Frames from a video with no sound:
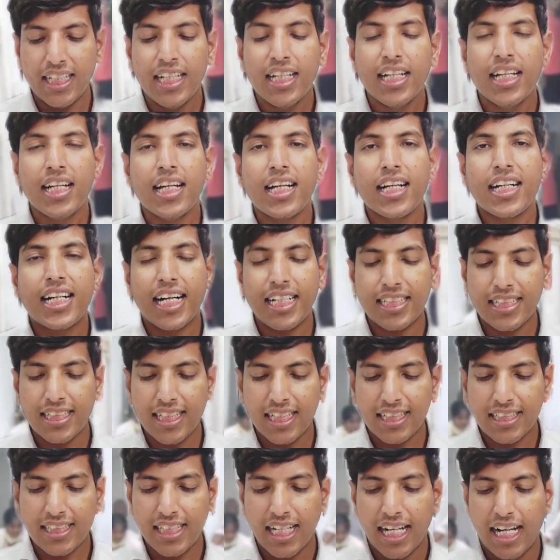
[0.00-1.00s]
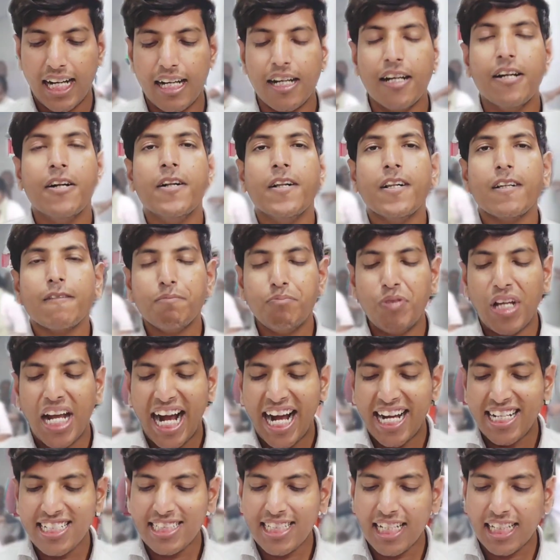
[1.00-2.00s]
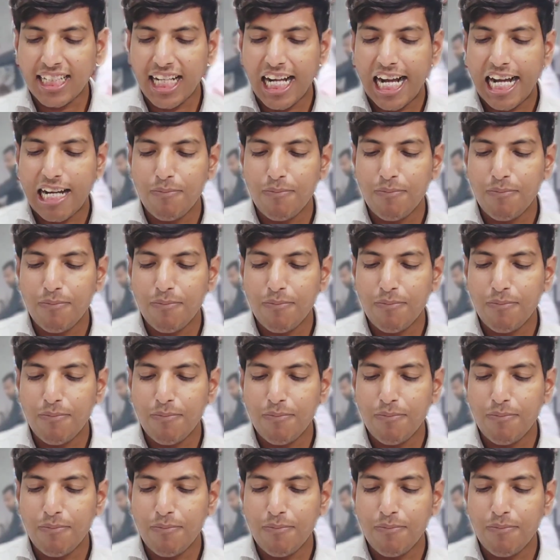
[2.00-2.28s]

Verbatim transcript: कि उसने महिला की पिटाई की है